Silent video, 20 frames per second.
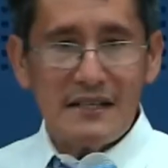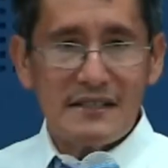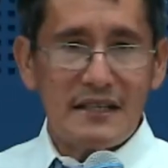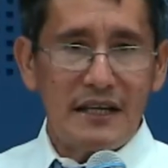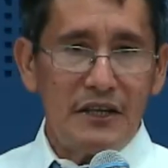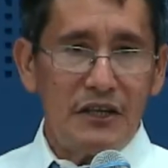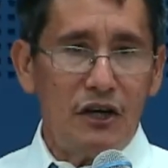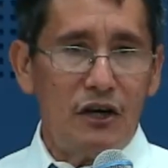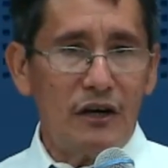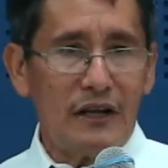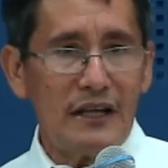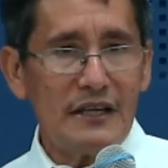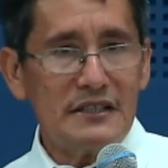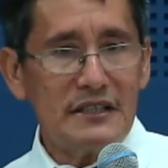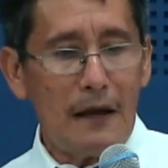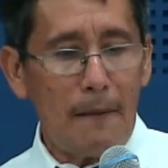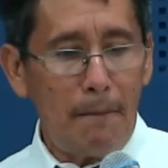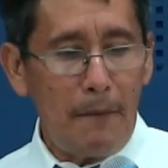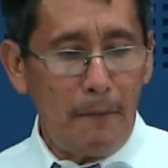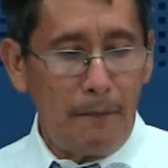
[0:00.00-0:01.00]
Señor
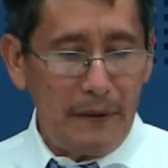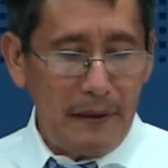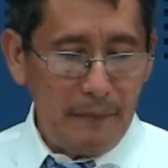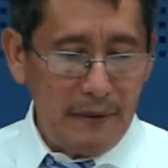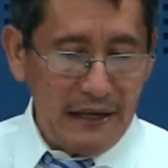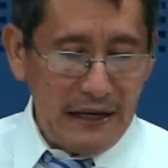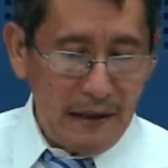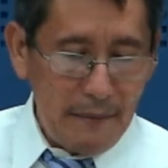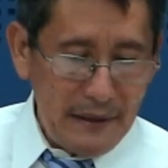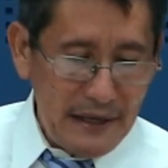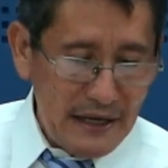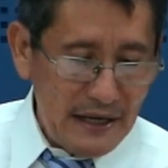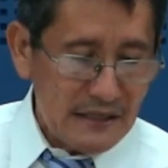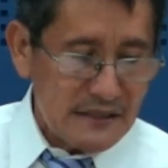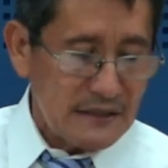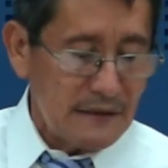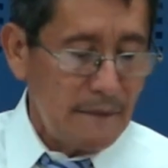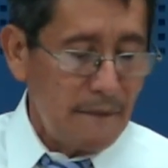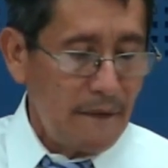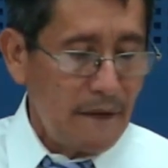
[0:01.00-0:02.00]
quizás por primera
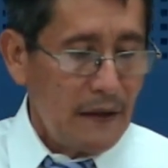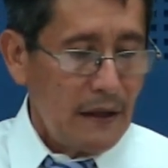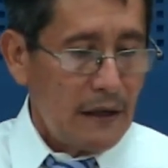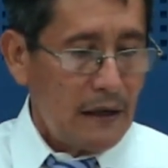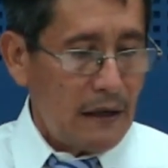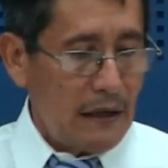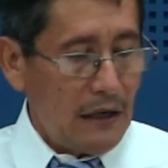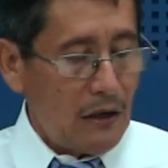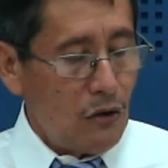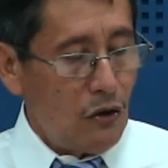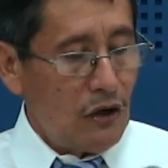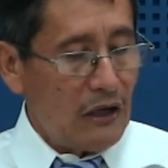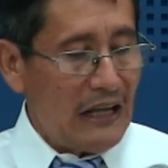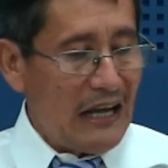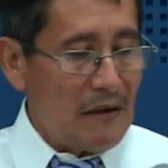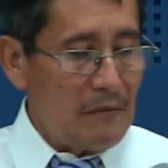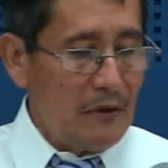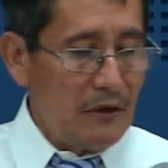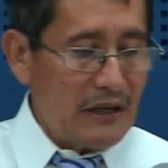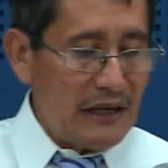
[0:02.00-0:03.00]
vez,
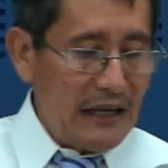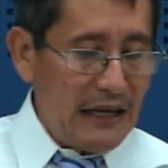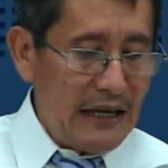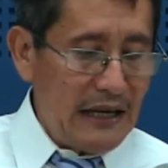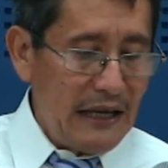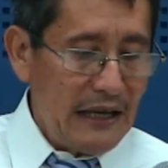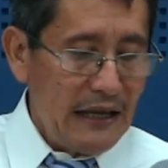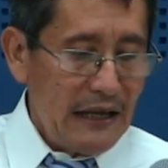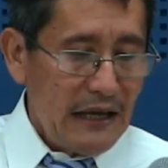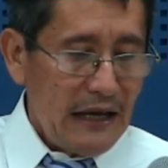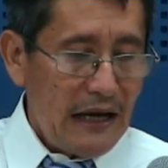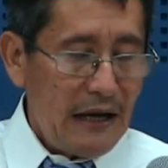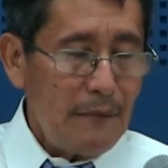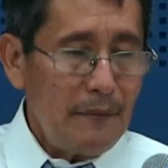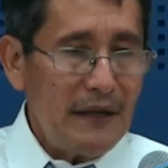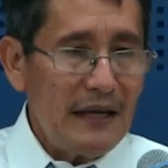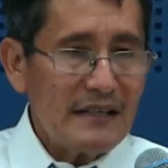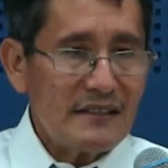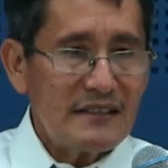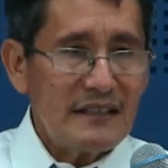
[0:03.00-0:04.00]
recordamos que
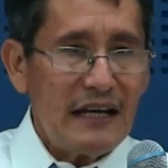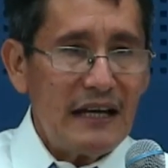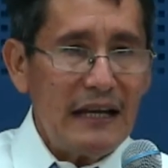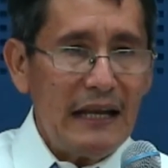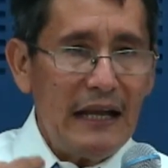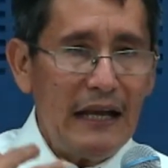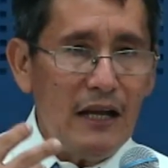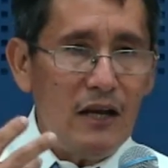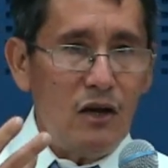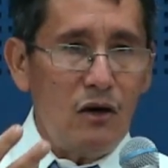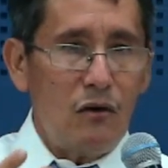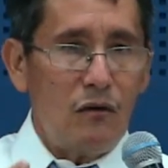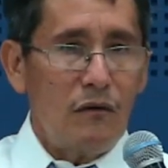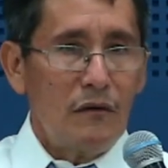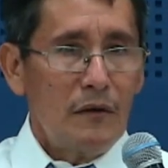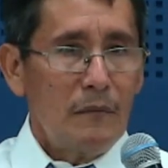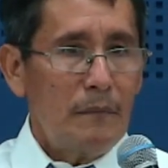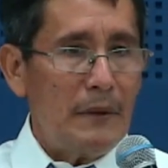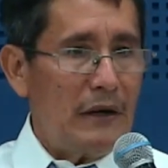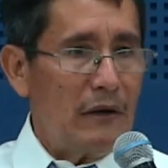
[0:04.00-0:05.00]
había ese anhelo,
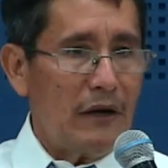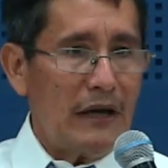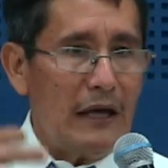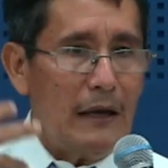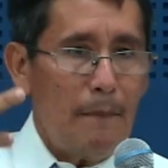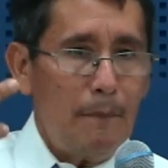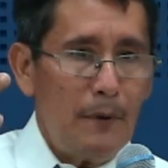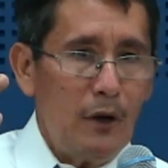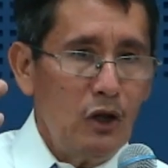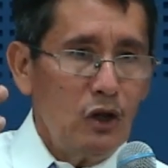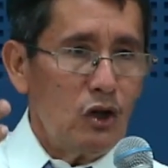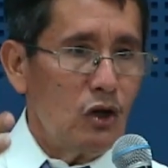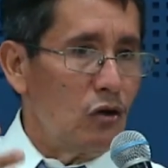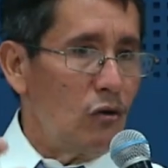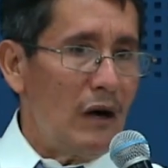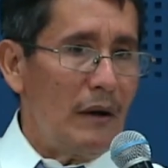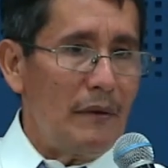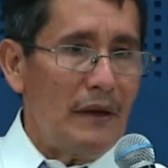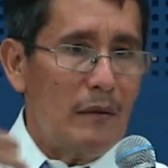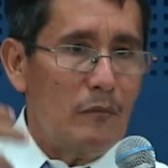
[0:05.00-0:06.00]
pero que de pronto no
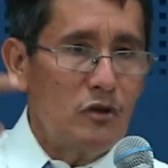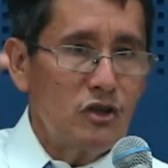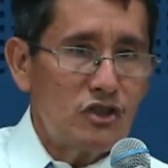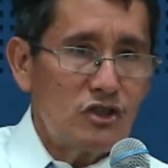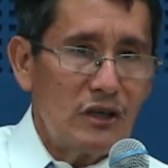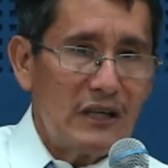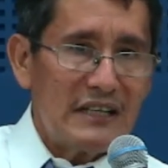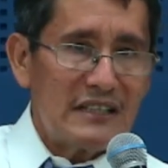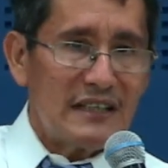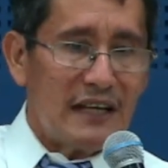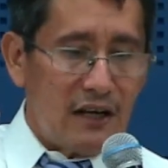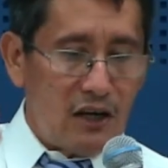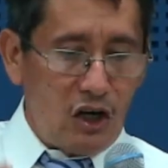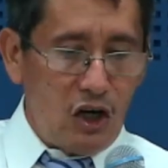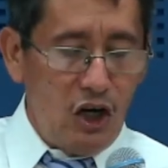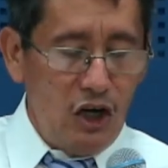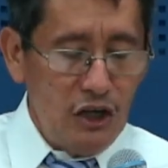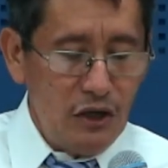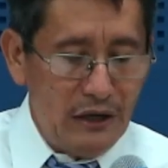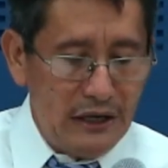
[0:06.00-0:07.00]
había mucho
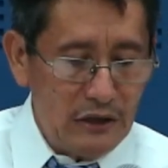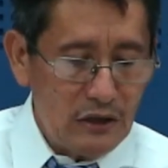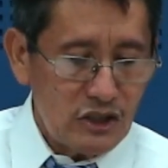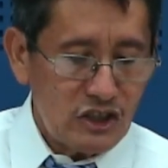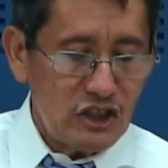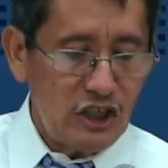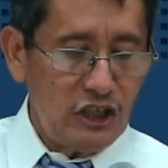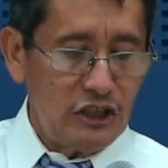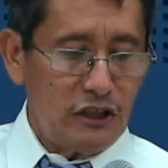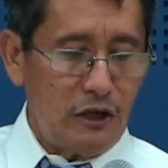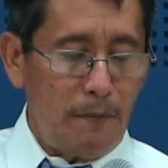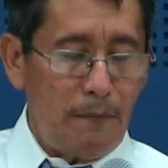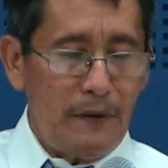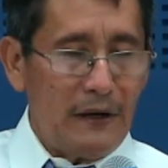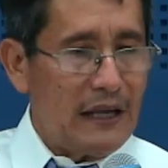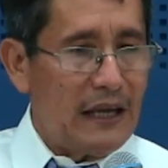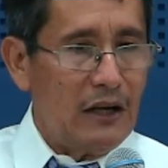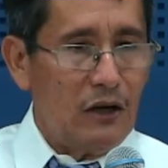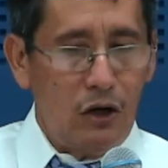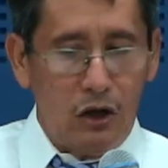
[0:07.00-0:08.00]
desarrollo en nosotros
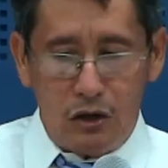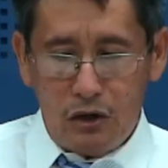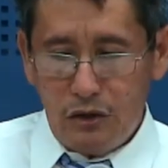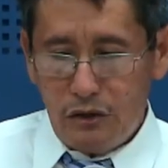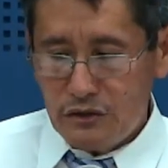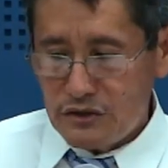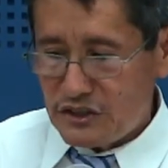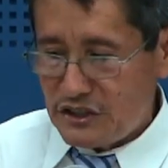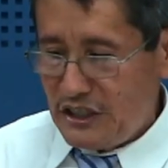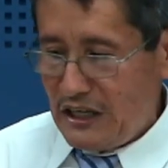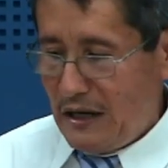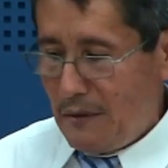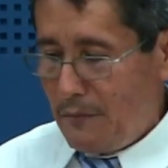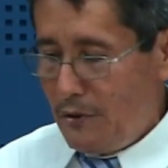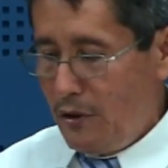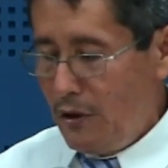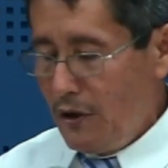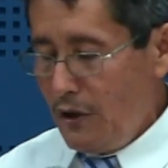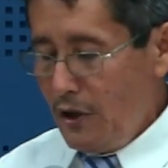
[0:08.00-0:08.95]
porque no conocíamos